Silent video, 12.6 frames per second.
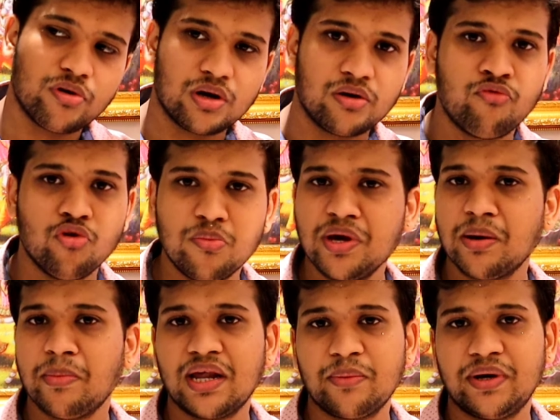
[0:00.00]
देंगे वो भी
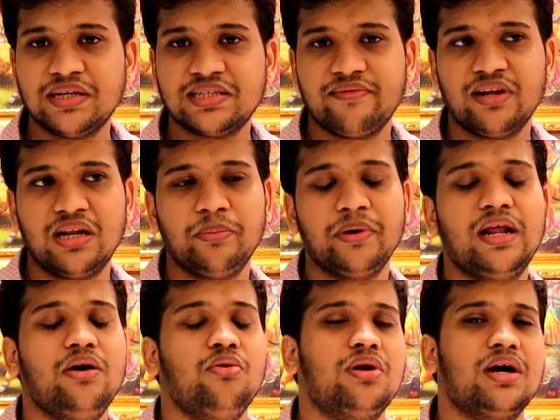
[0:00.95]
हमारे पास
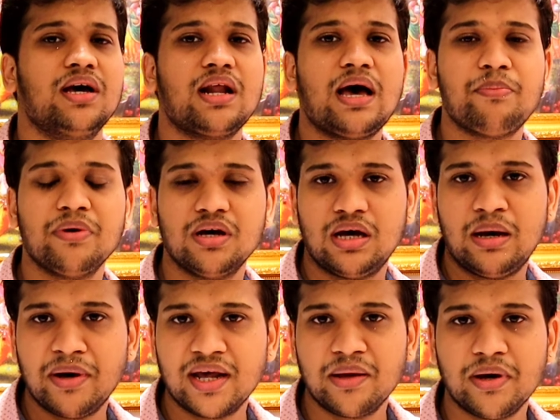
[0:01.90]
अवेलेबल है और अगर आप
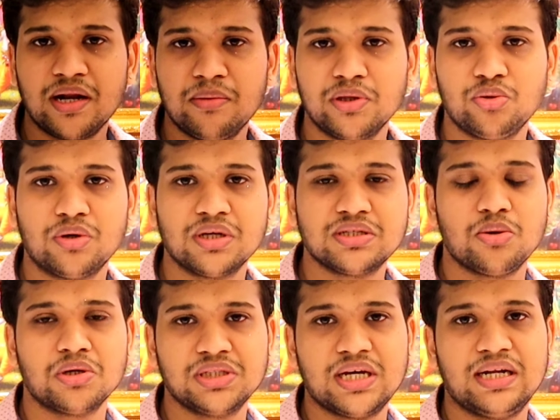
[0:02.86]
हमारे बारे में थोड़ा
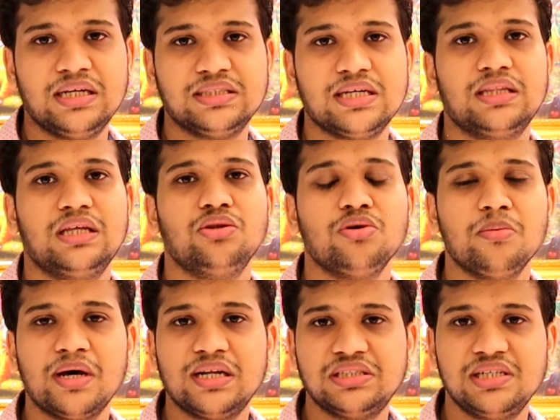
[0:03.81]
सा और जानना चाहते हैं तो
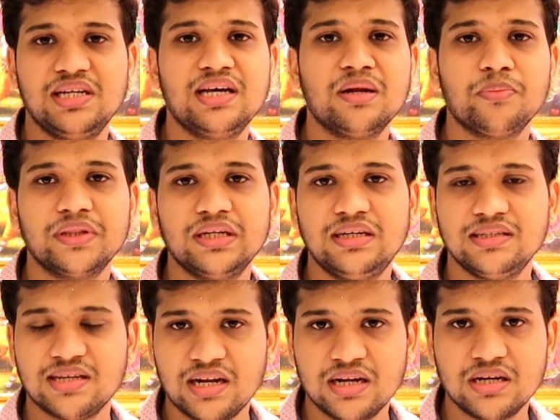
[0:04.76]
हमारा श्री गणपति
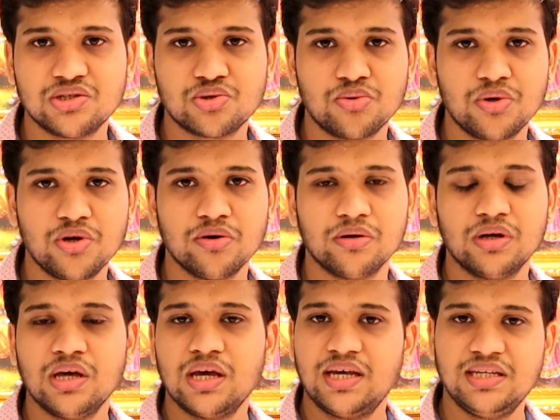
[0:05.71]
डिजाइनर स्टूडियो
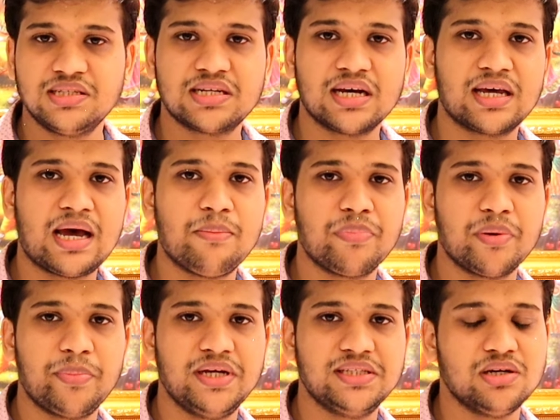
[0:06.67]
इंस्टाग्राम
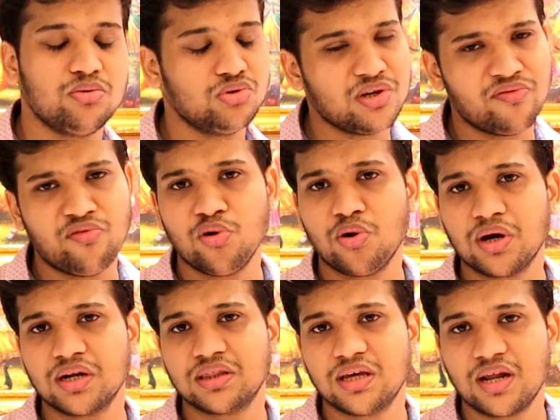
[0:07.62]
पे पेज है उसे फॉलो
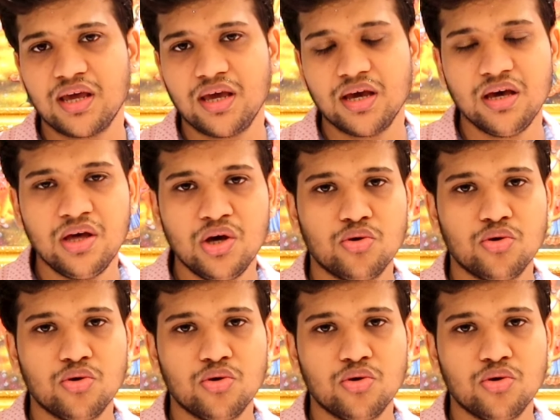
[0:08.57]
करते रहिए